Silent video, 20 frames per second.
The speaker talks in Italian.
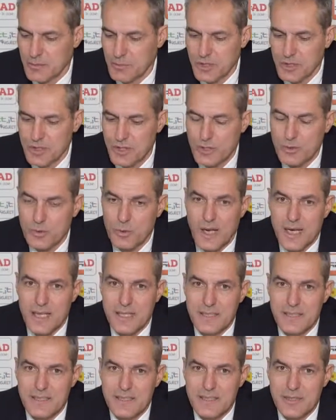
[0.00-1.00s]
percentuale
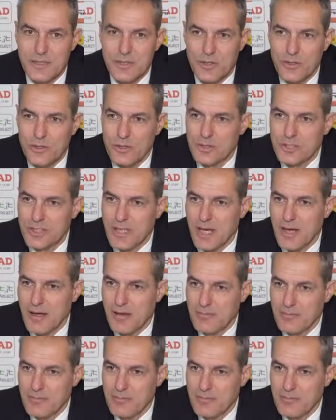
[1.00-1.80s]
di tiro non ci ha